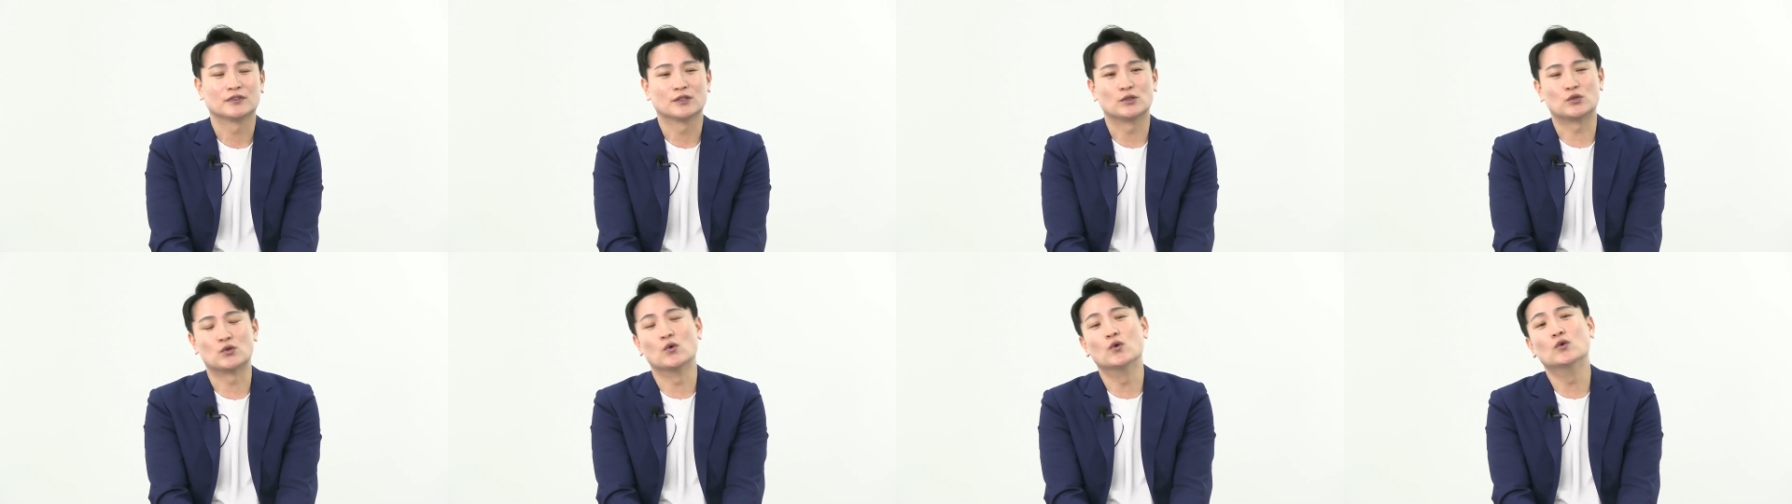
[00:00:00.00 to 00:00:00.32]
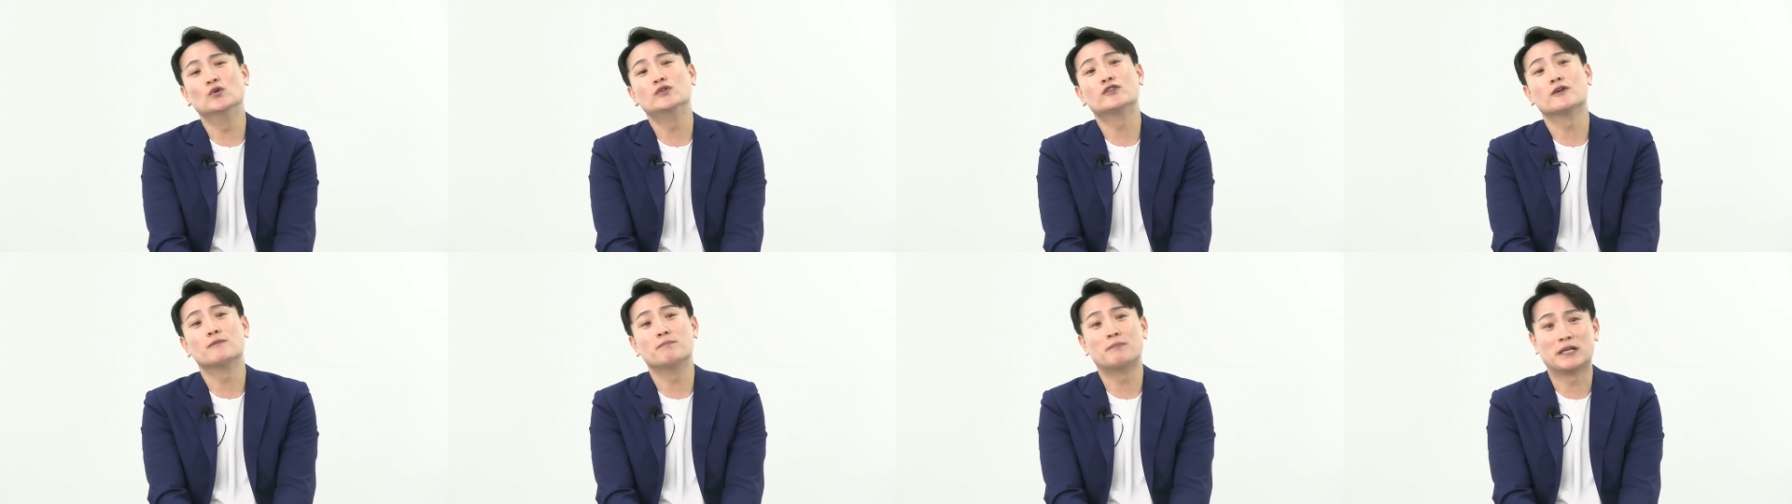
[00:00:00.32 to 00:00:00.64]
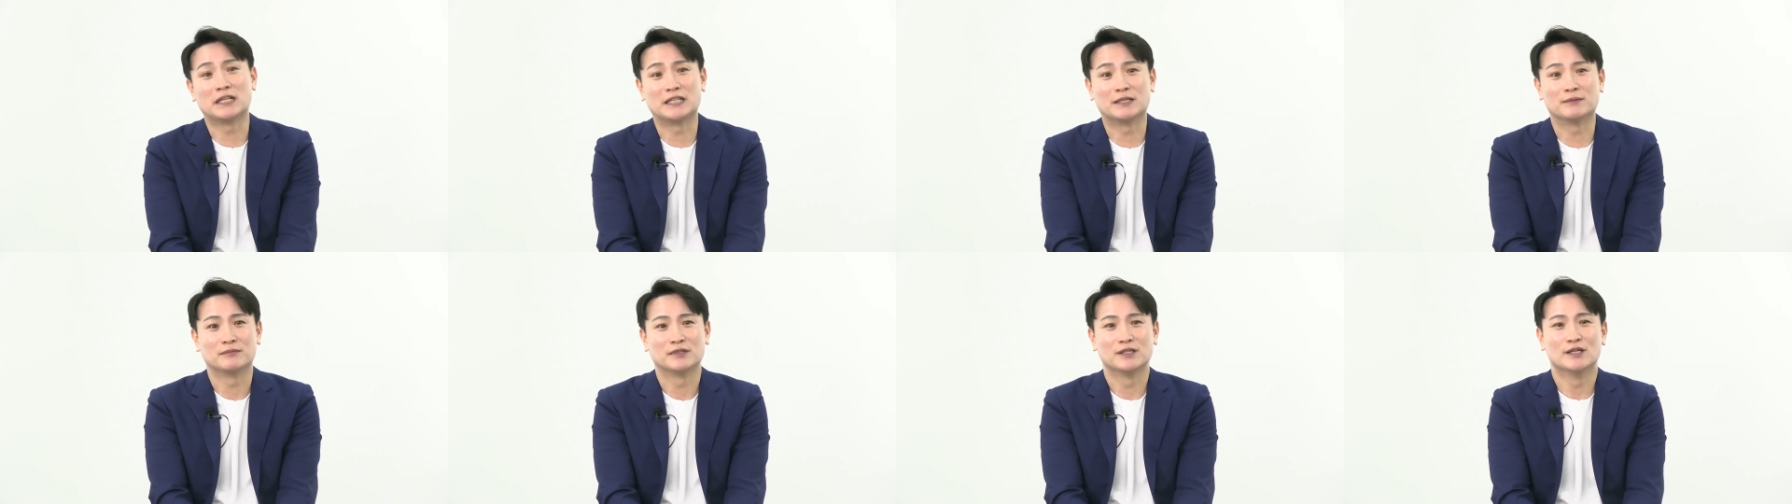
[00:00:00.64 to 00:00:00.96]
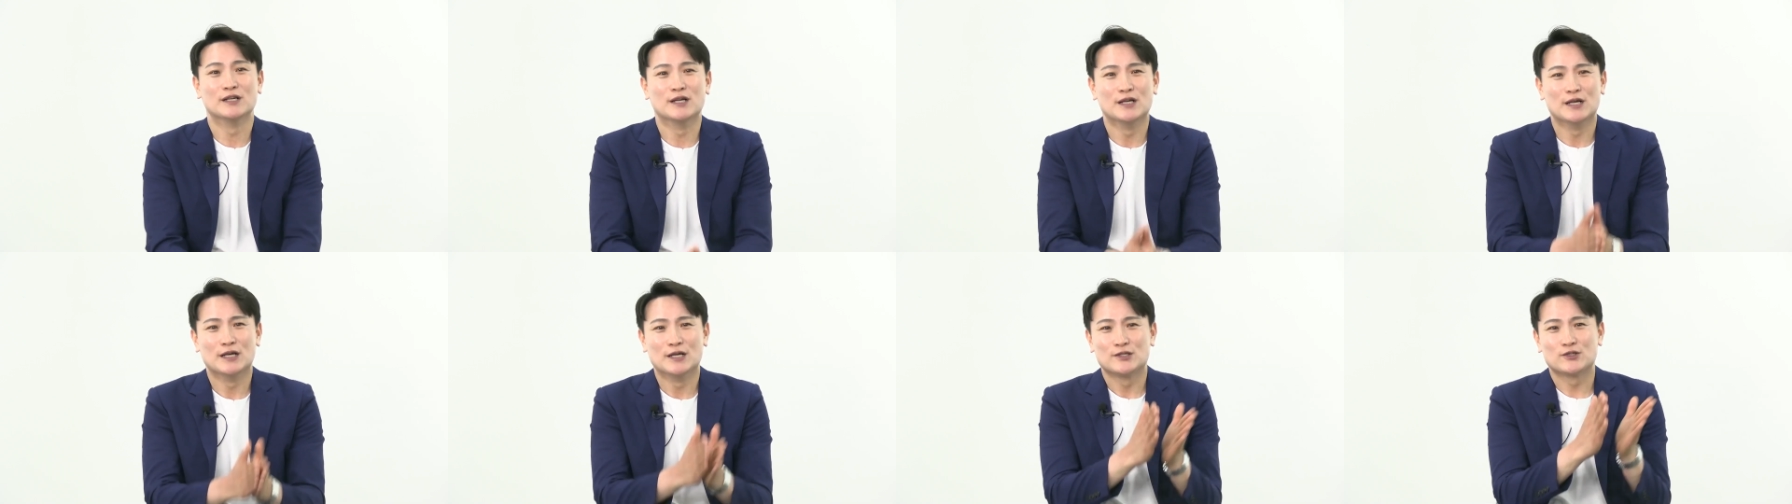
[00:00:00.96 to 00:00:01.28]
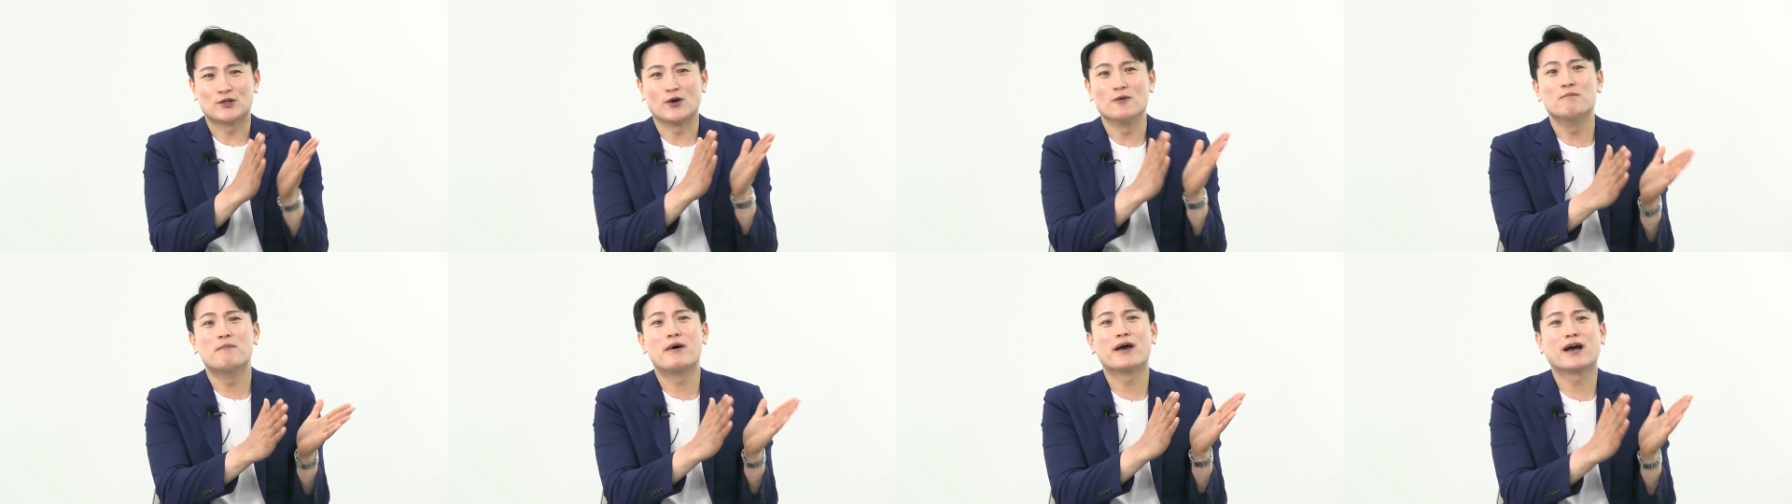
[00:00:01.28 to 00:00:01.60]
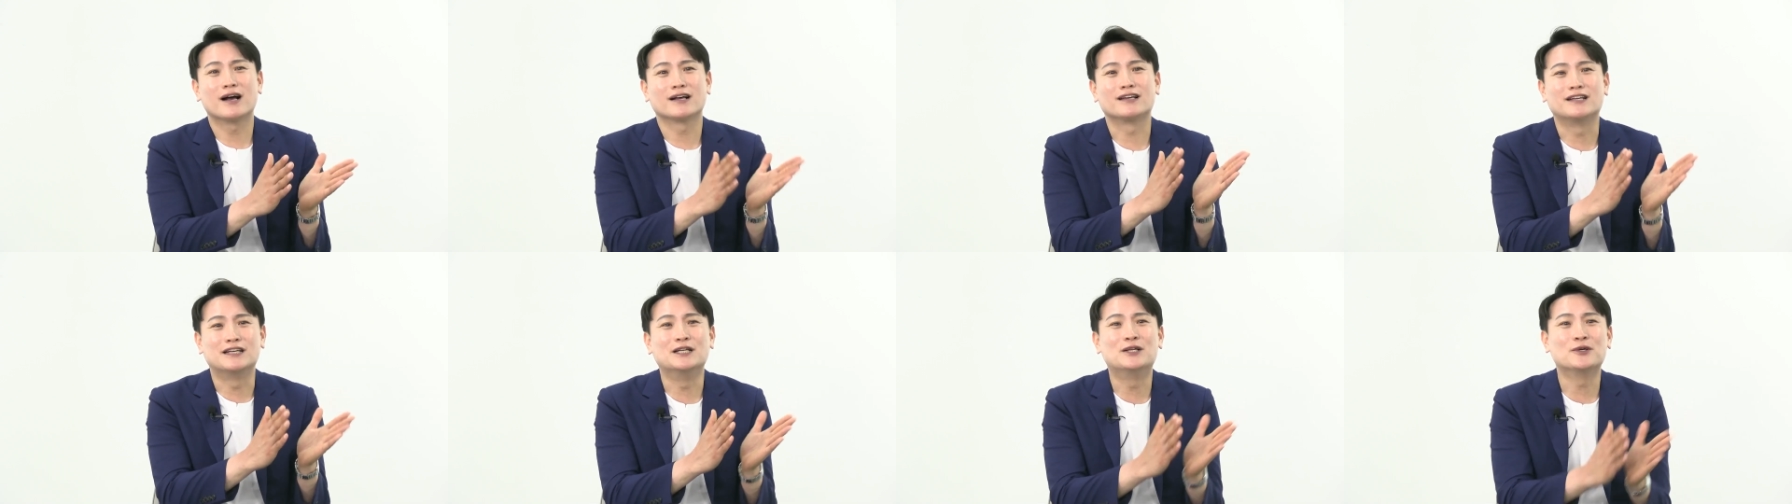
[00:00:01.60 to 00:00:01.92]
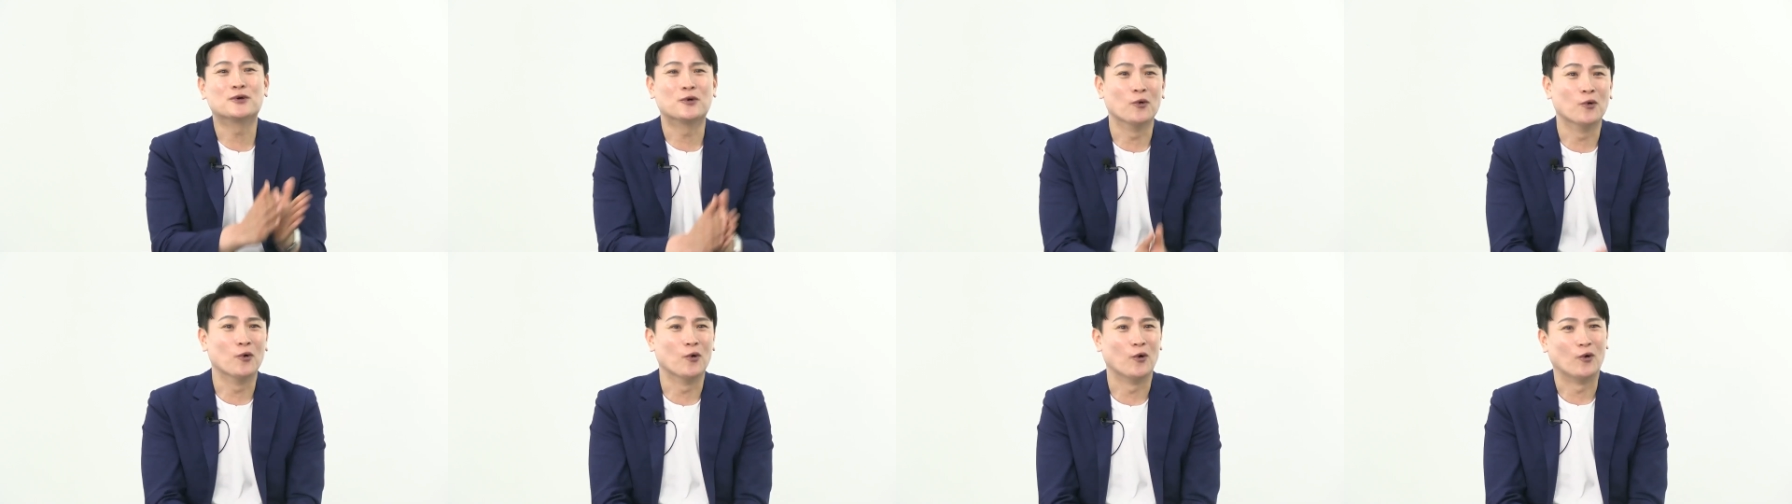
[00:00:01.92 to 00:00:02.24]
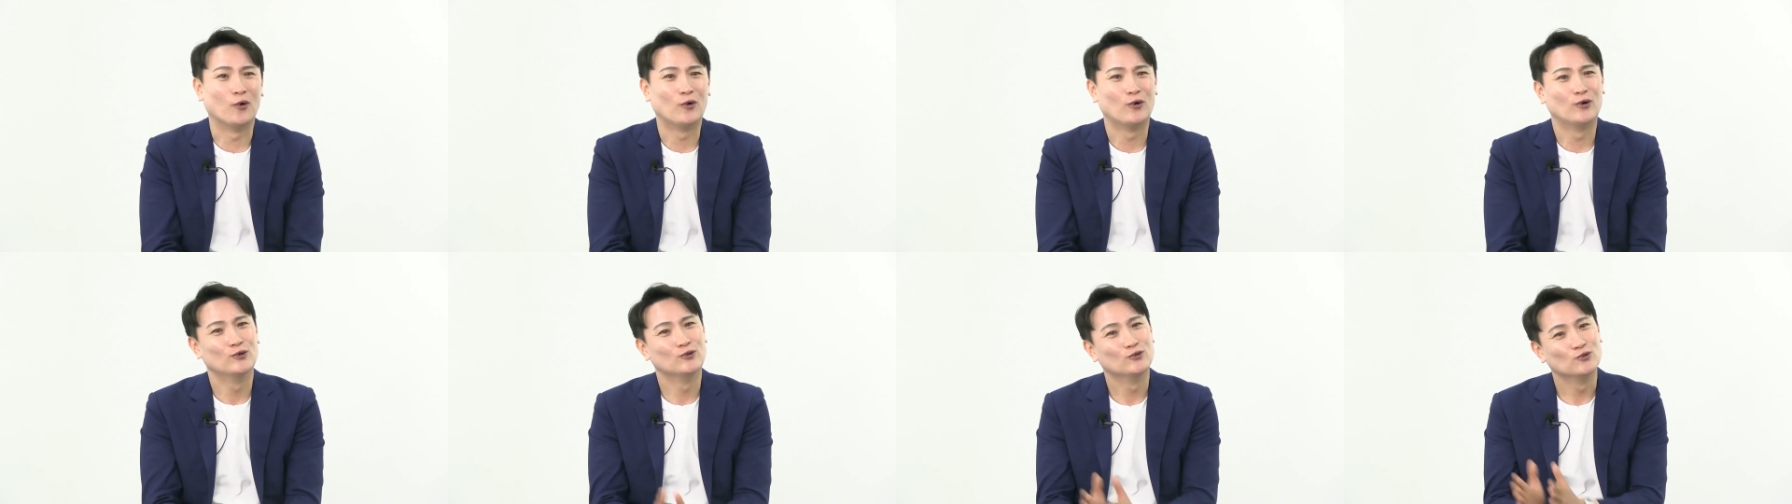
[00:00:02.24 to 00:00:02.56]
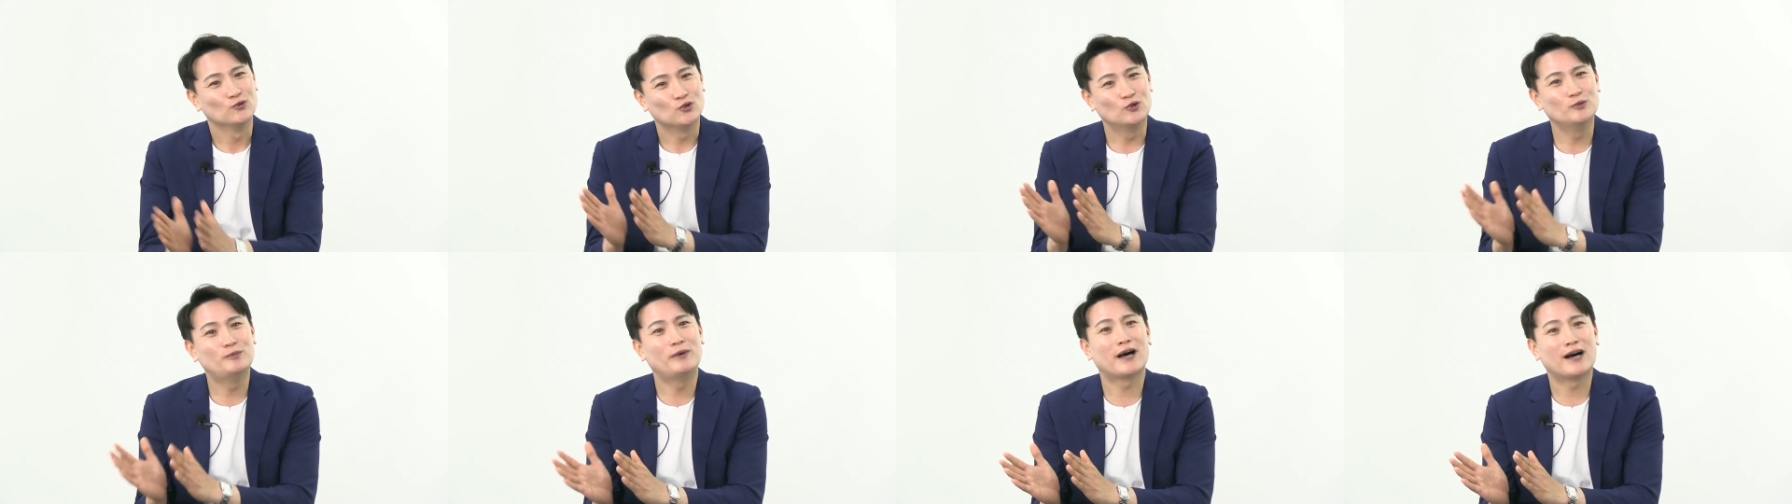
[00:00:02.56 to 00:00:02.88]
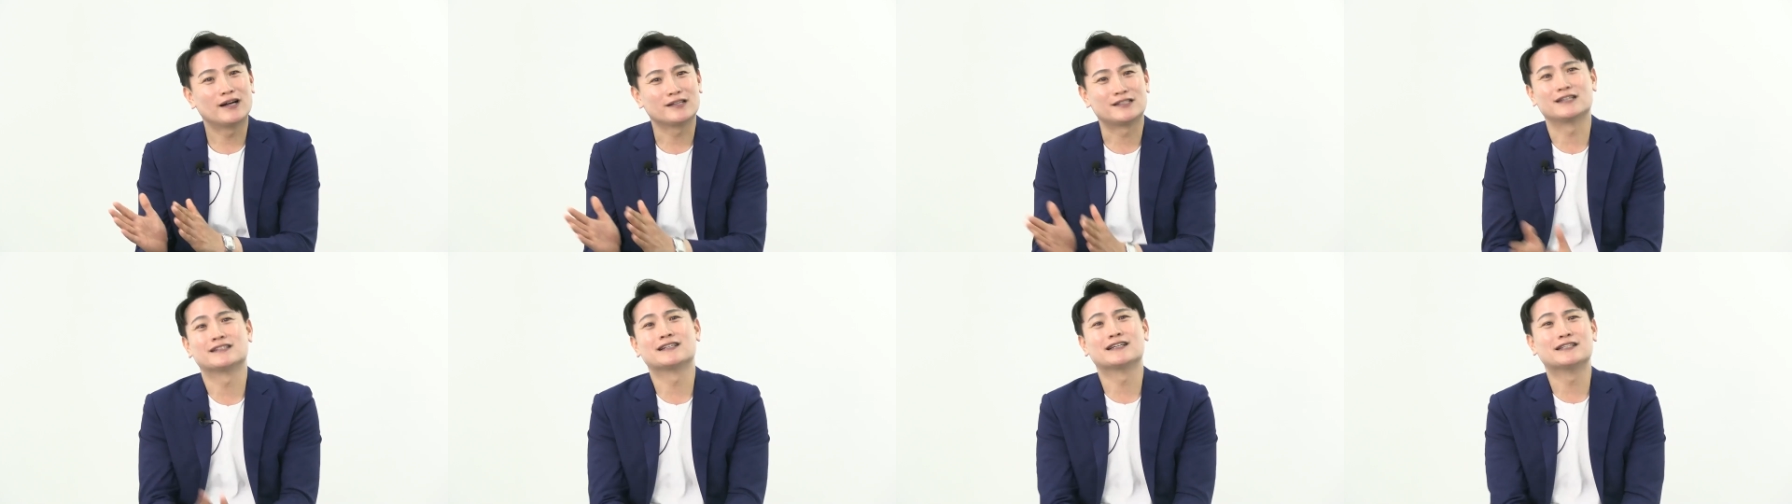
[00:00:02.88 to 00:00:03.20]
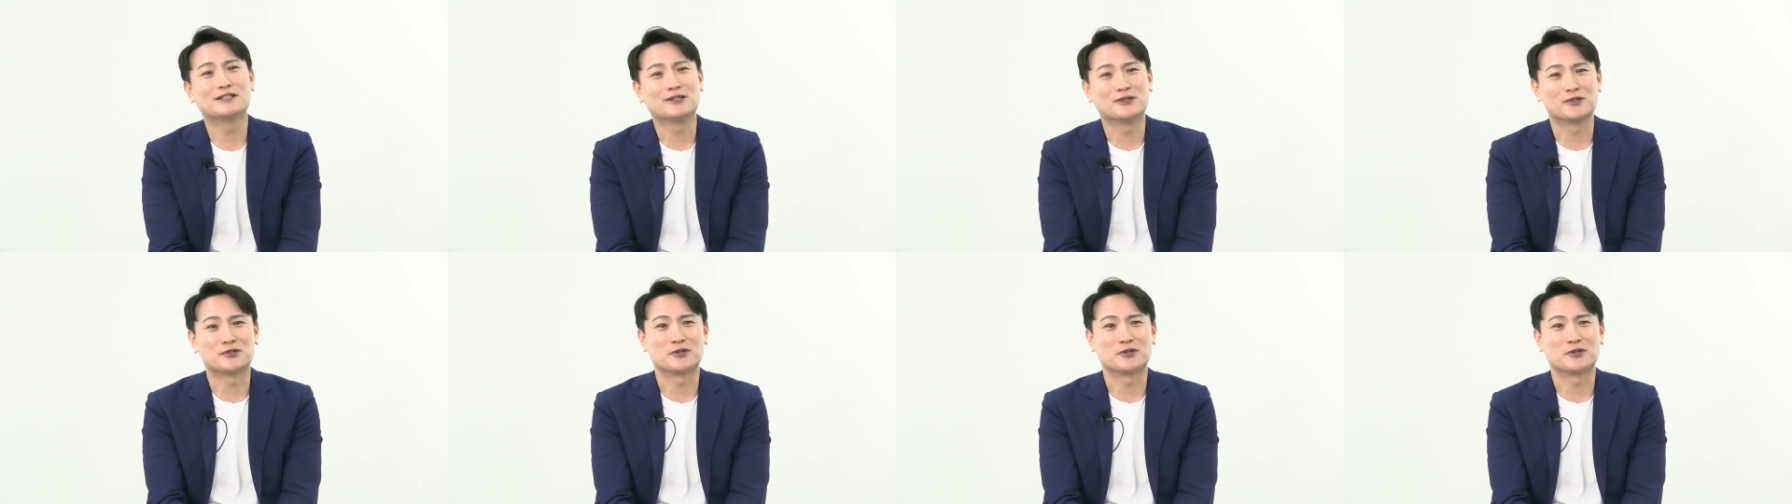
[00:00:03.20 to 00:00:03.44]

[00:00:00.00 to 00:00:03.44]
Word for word: 좋은 선배님, 선배가 길이고 후배가 재산인 음.